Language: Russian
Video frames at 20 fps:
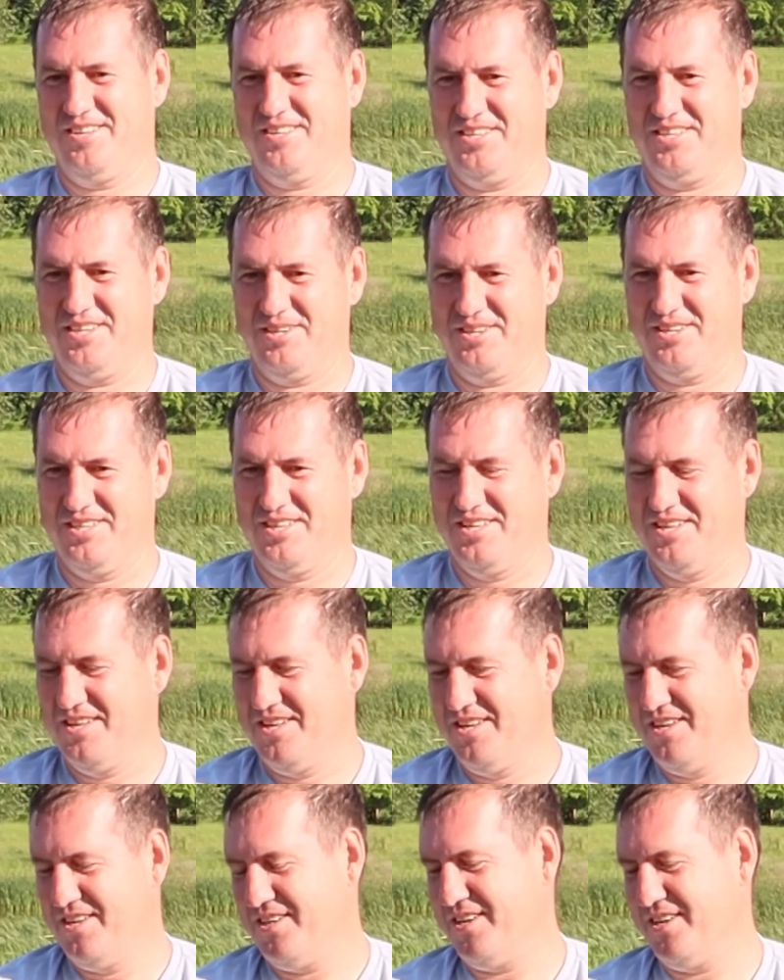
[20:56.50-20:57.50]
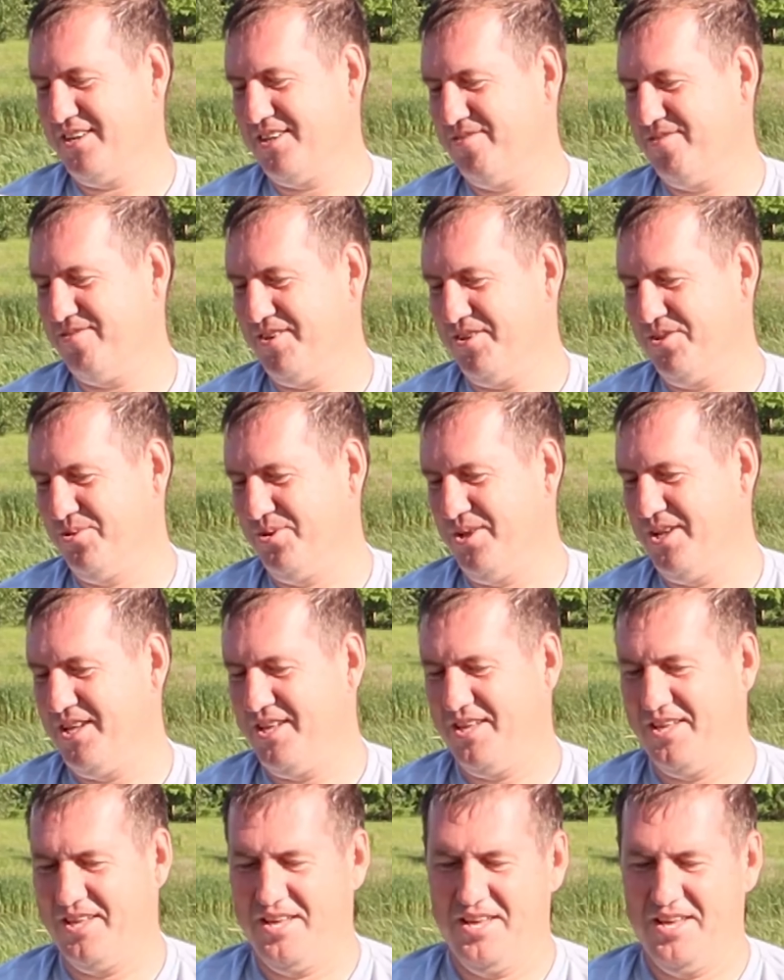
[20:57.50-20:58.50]
Я, я кайфанул
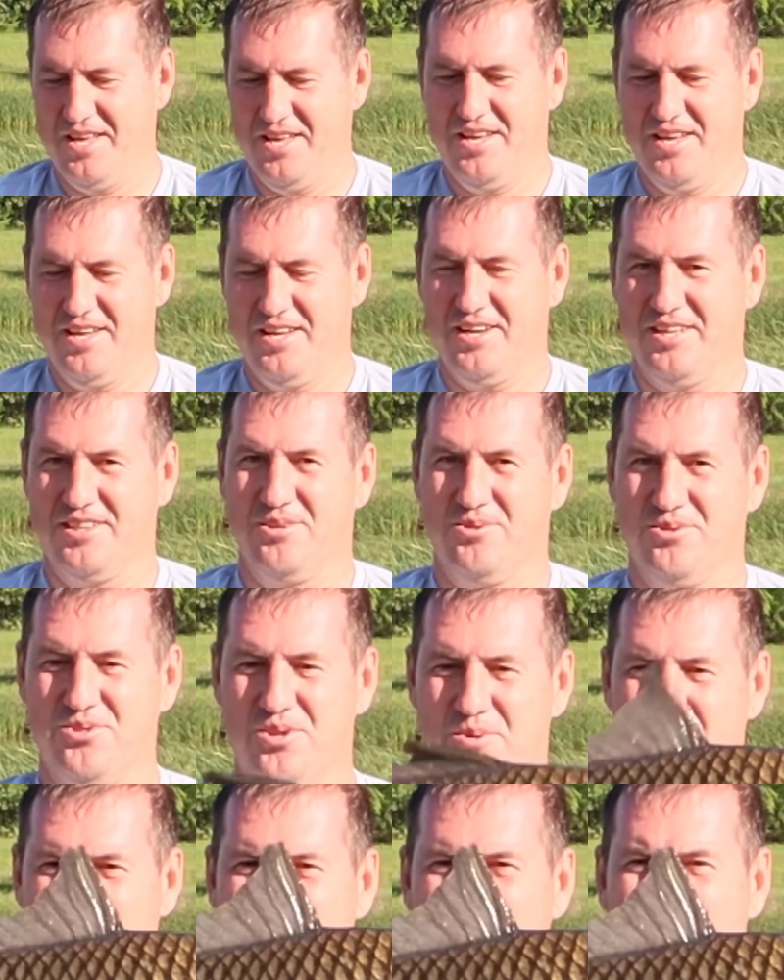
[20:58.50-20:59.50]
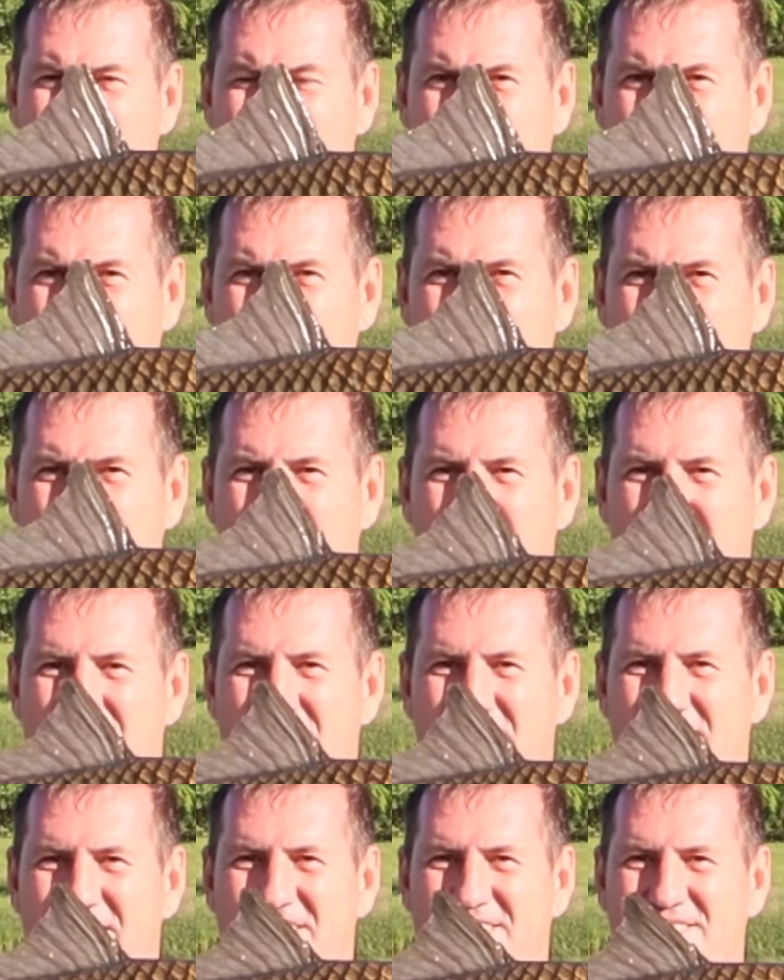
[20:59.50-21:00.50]
от того, что я поймал такую рыбку.
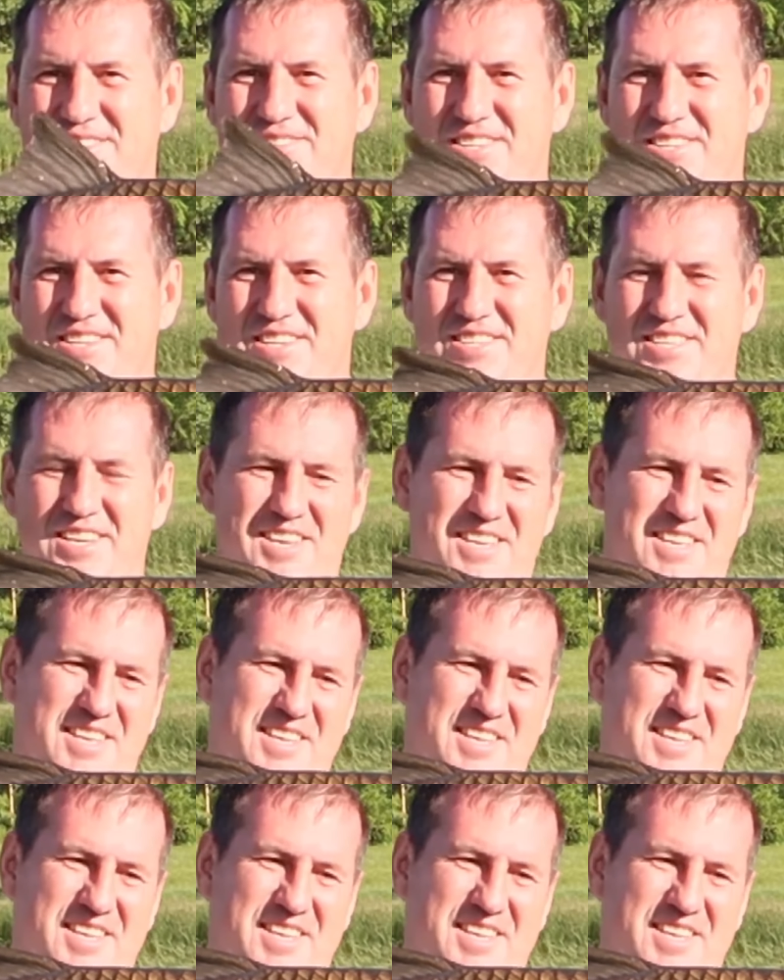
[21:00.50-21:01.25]
Смотрите.